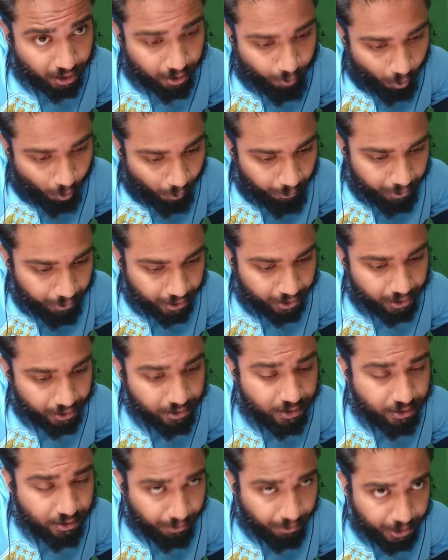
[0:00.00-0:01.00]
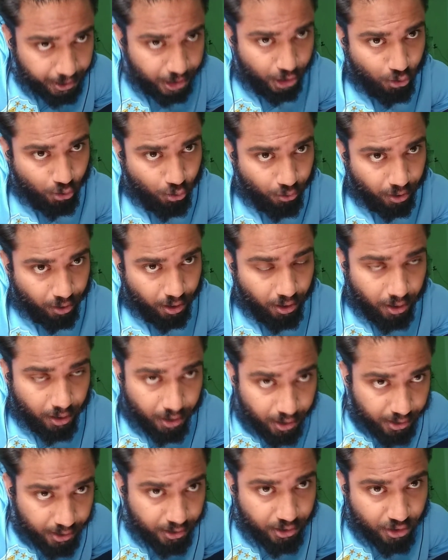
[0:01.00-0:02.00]
के बॉम्बे के इन सभी चीज़ों के
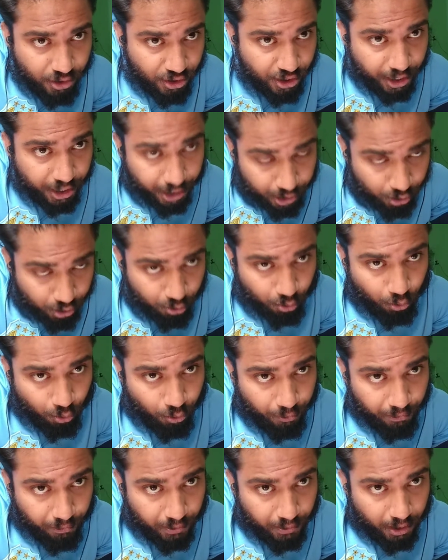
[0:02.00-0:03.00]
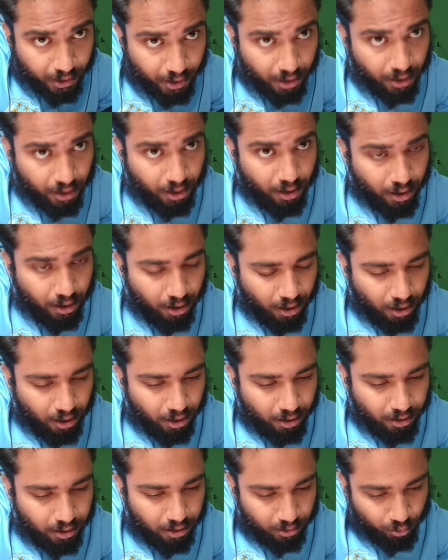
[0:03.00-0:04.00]
इन शेड्स को
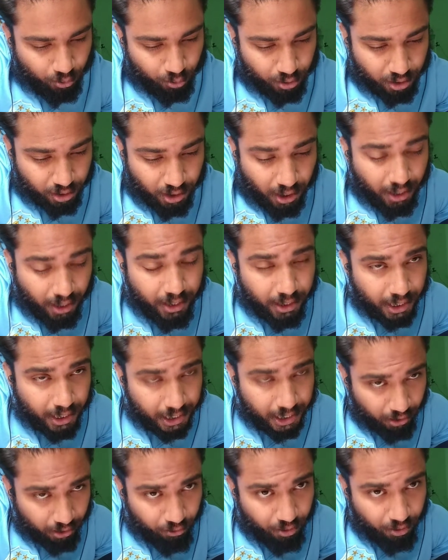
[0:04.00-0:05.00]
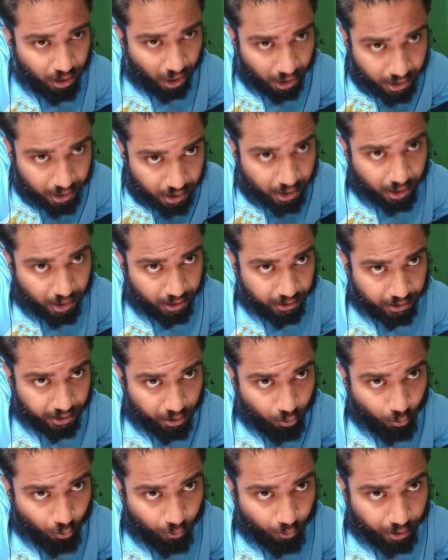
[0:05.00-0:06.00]
उतना निगेटिव ना दिखाते
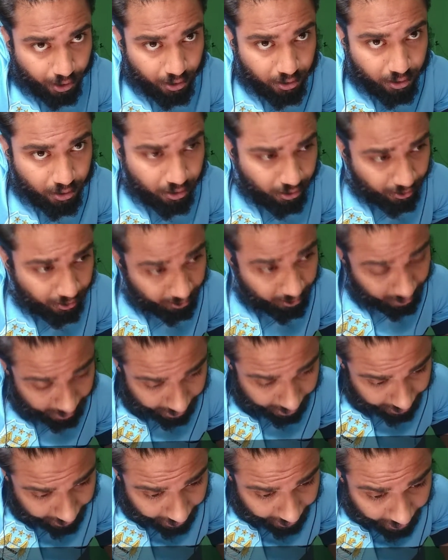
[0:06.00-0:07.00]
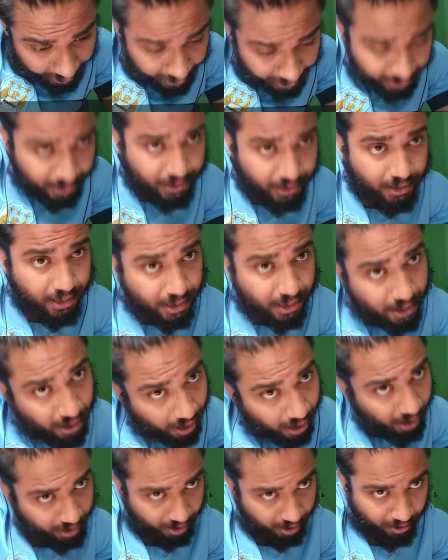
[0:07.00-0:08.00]
हुए रियलिटी
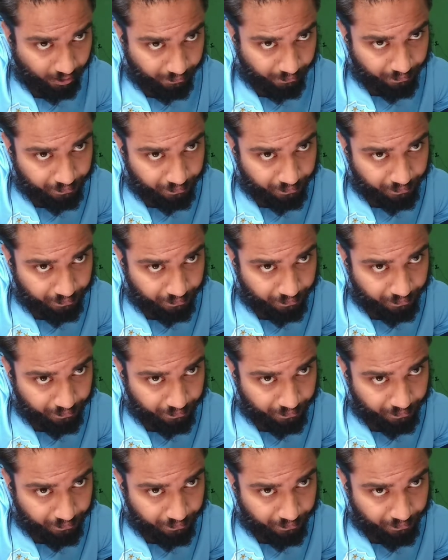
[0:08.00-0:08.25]
दिखा के